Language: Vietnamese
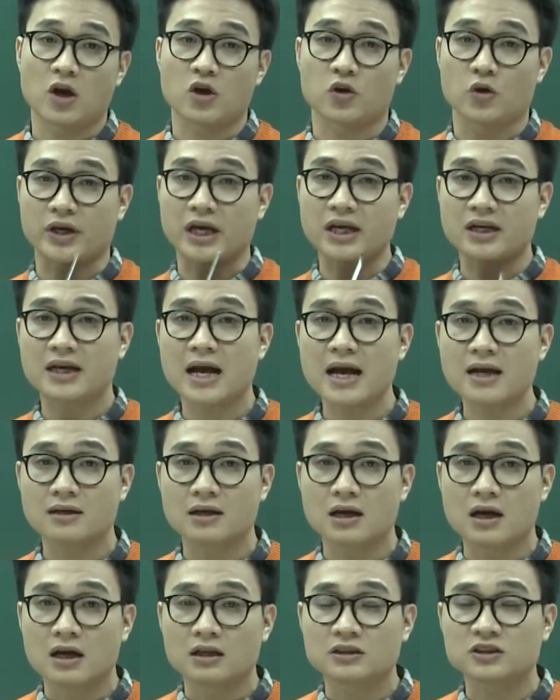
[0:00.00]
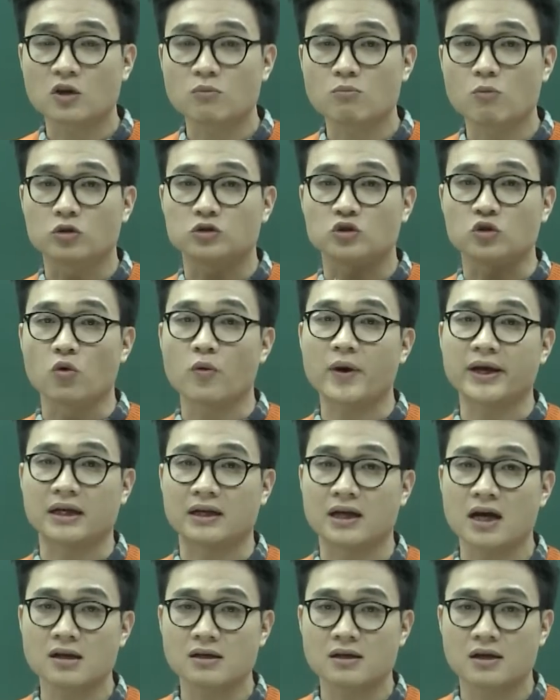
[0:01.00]
Nói cách khác, trong một số khoảnh
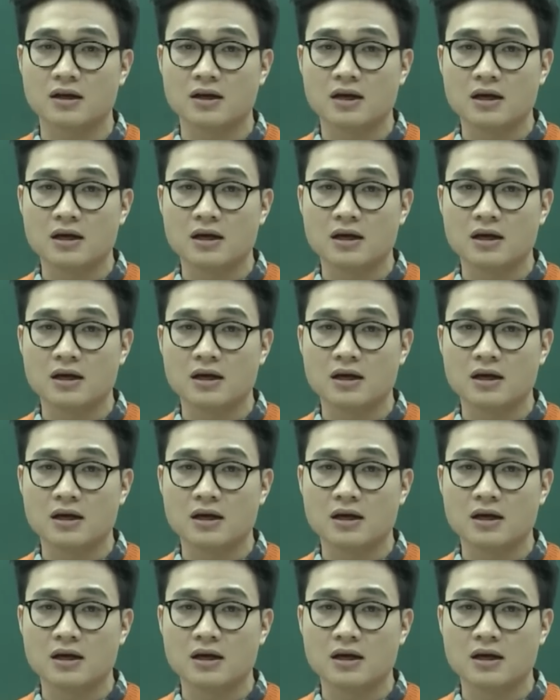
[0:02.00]
khắc,